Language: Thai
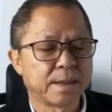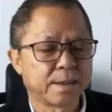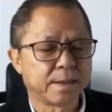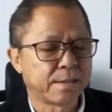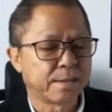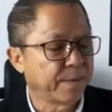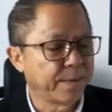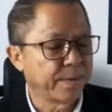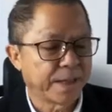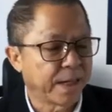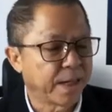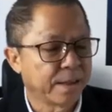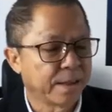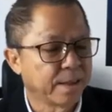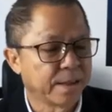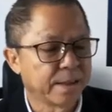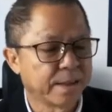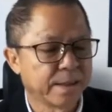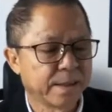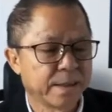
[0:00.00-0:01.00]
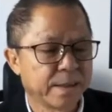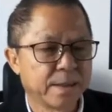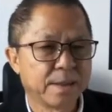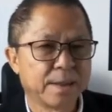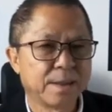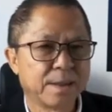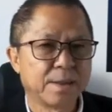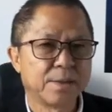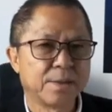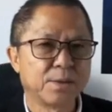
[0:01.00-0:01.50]
พ่อของรัฐมนตรี
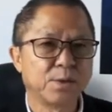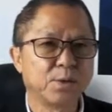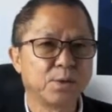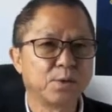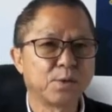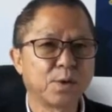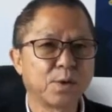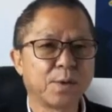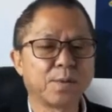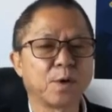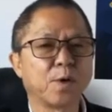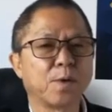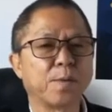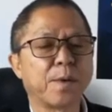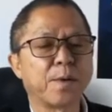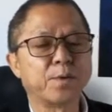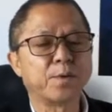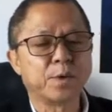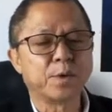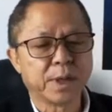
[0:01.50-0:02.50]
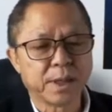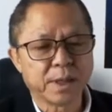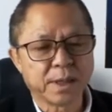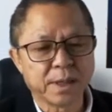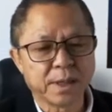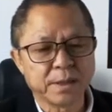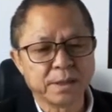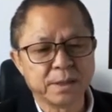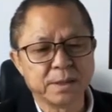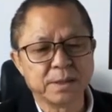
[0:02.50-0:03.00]
ช่วยว่าการกระทรวงศึกษาธิ
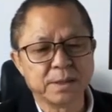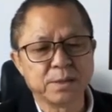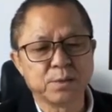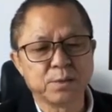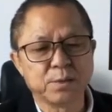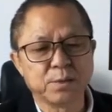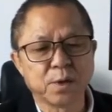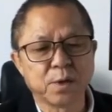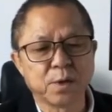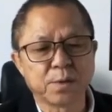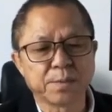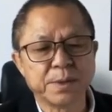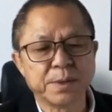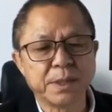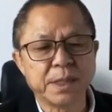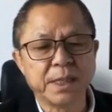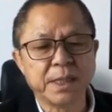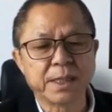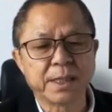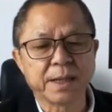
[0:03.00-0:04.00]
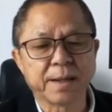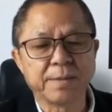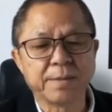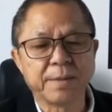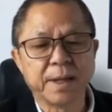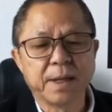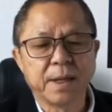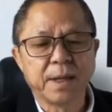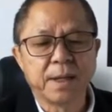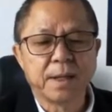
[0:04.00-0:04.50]
การตอนเนี้ยแล้วก็
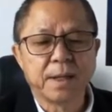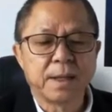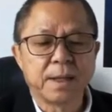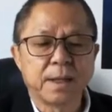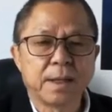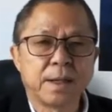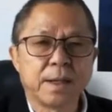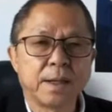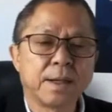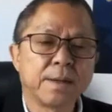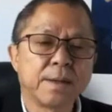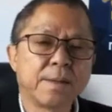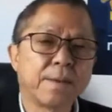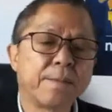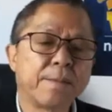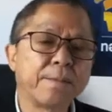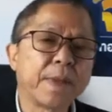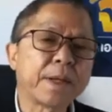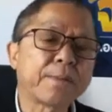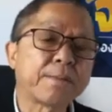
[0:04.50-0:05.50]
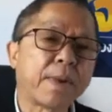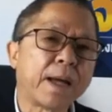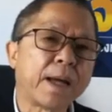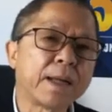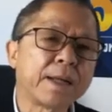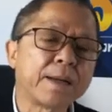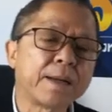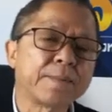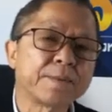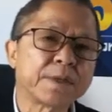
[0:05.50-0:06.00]
เป็นนายกองค์การ
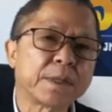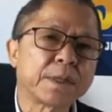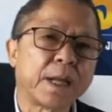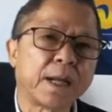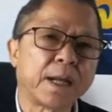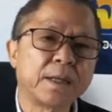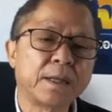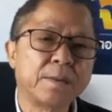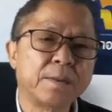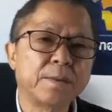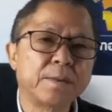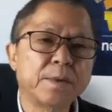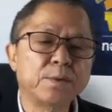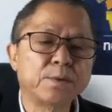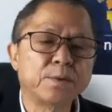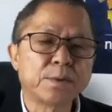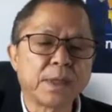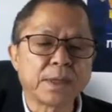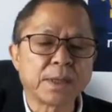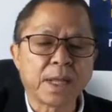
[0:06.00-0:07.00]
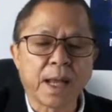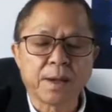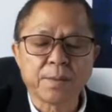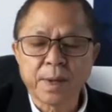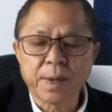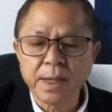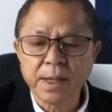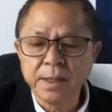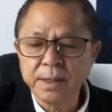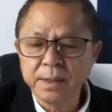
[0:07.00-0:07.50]
บริหารส่วนจังหวัดปราจีน
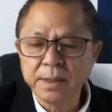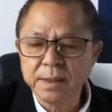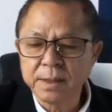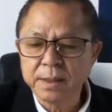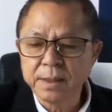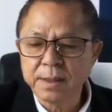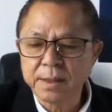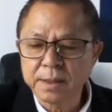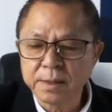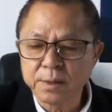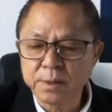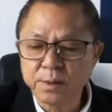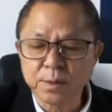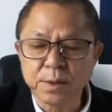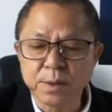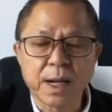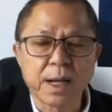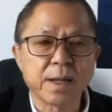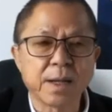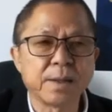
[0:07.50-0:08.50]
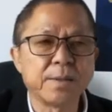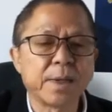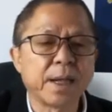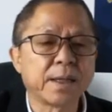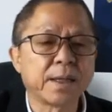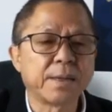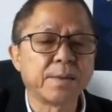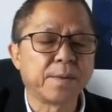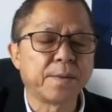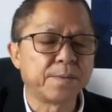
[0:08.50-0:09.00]
บุรีทีนี้หลังจา
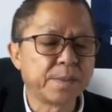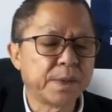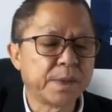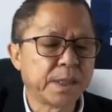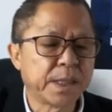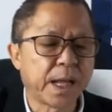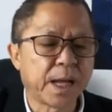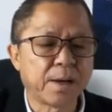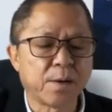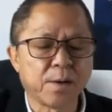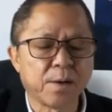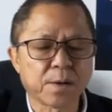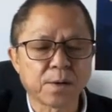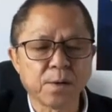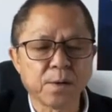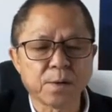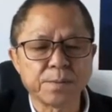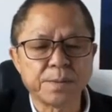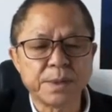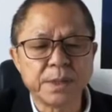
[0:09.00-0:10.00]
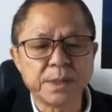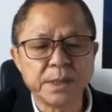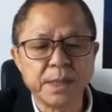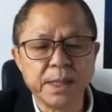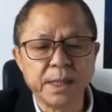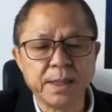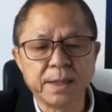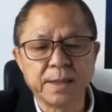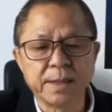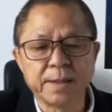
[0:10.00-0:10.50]
กที่มาไม่รู้ละ
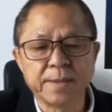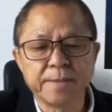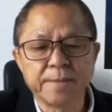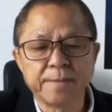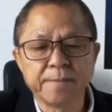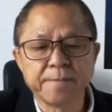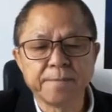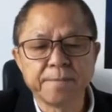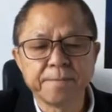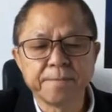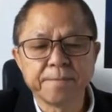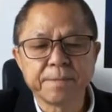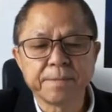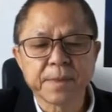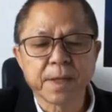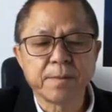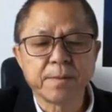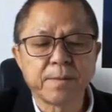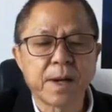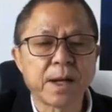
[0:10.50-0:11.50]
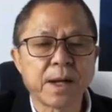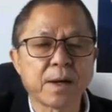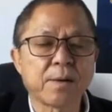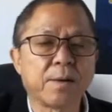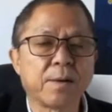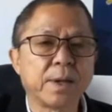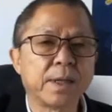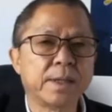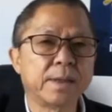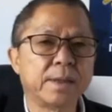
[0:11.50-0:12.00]
มอบตัวที่ระยองเนี่ยนะเสร็จ
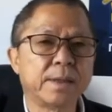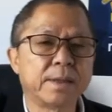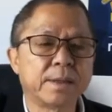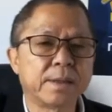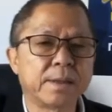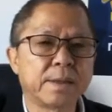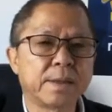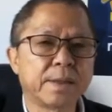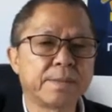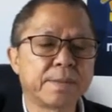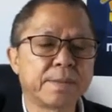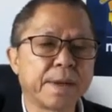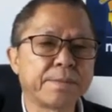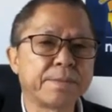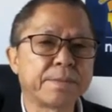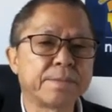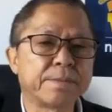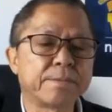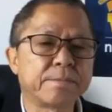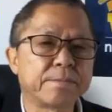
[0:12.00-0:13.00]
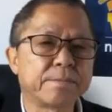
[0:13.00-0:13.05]
สับรับประกันตัวไปแล้ว